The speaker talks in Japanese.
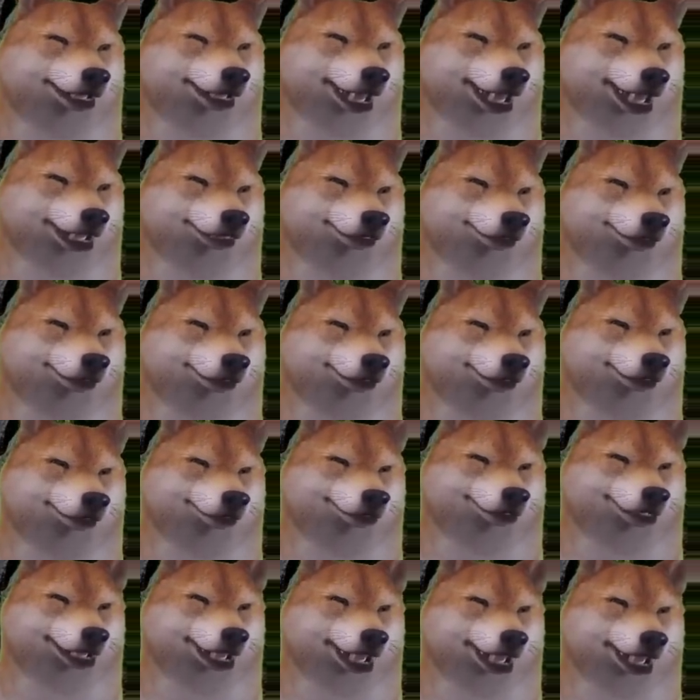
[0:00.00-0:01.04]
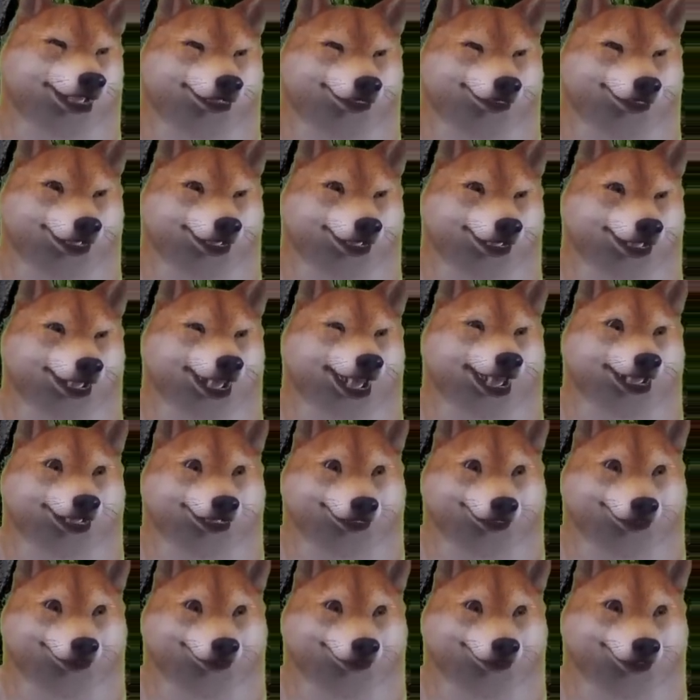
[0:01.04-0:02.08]
だからもうクルド人、
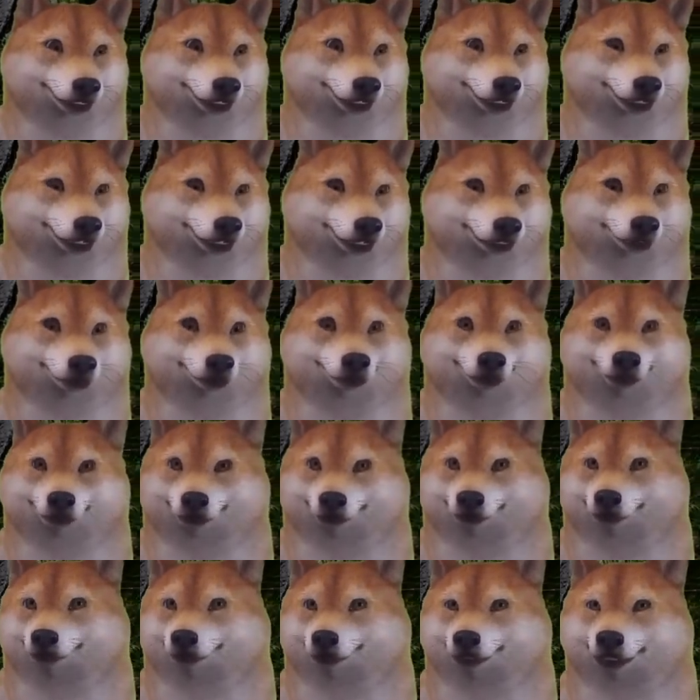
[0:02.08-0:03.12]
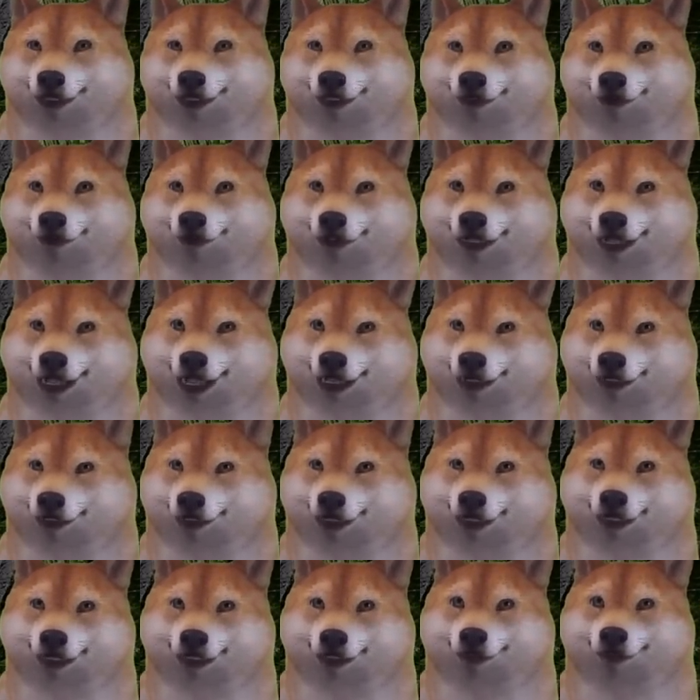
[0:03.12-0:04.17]
えーえー、なんだろう
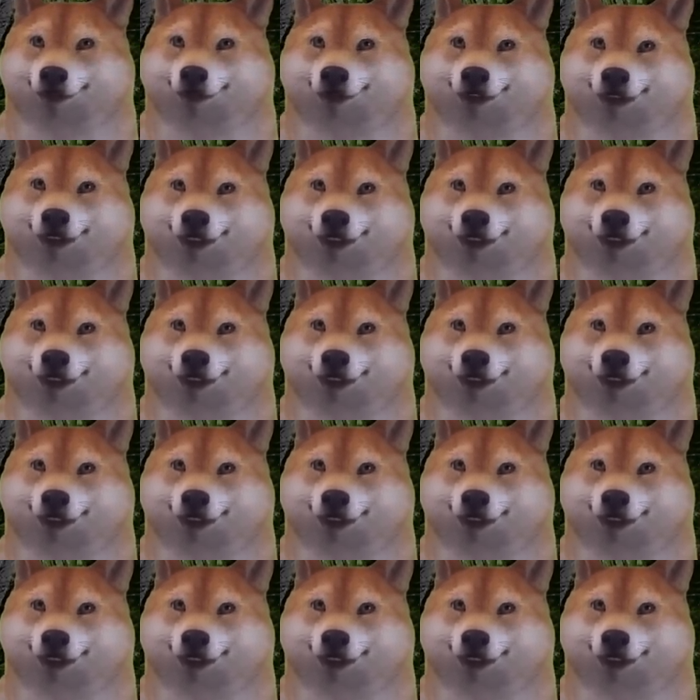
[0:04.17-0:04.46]
クルド